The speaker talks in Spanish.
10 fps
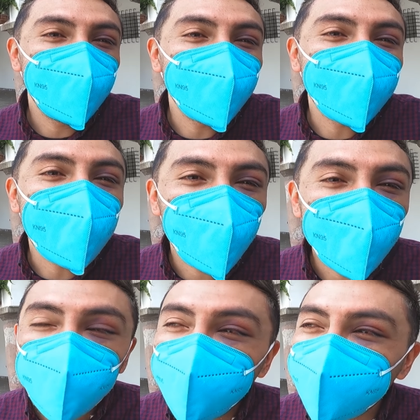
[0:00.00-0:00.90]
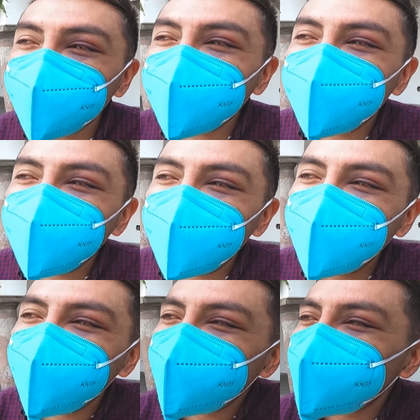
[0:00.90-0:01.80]
me quitaron la moto, que
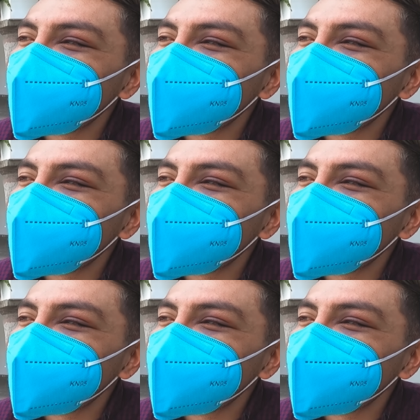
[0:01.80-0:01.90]
bueno,